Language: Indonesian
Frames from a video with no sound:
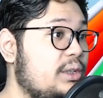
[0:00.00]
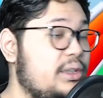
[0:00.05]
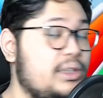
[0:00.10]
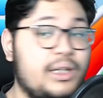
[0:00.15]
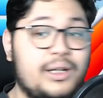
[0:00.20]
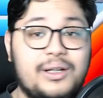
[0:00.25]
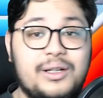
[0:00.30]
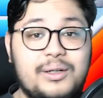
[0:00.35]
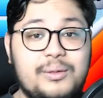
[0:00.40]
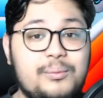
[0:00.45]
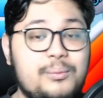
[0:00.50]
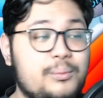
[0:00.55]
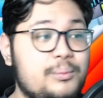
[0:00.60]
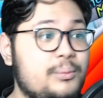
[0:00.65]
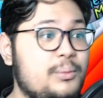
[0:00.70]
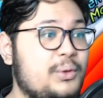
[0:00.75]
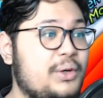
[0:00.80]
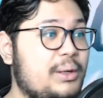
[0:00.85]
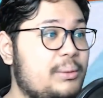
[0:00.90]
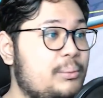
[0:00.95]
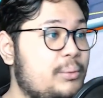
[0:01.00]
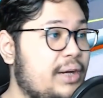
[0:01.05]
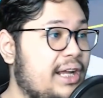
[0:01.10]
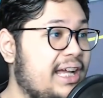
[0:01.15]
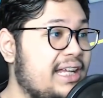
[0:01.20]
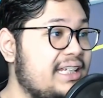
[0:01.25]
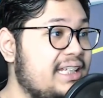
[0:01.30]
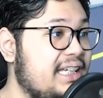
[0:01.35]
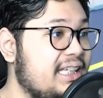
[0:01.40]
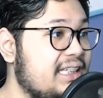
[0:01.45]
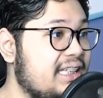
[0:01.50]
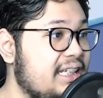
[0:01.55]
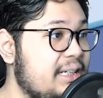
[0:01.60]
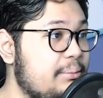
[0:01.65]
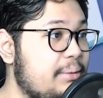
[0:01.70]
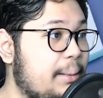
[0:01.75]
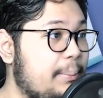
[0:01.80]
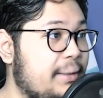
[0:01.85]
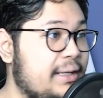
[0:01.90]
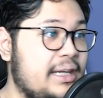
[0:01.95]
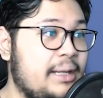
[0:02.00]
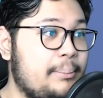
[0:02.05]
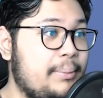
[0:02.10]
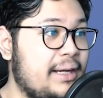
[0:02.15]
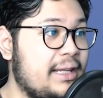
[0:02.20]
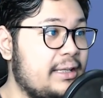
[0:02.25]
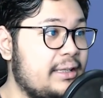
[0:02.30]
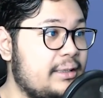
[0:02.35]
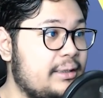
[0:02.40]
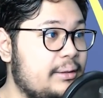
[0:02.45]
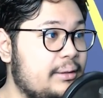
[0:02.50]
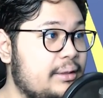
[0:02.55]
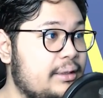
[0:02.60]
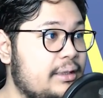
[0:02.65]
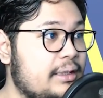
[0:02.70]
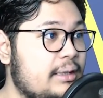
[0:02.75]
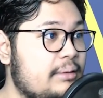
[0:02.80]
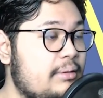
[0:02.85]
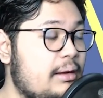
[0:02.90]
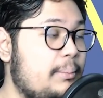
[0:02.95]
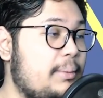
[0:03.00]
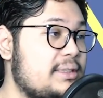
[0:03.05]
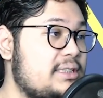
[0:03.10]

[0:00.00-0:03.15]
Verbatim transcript: yang mur murahan dikit ini berapa ini paling 15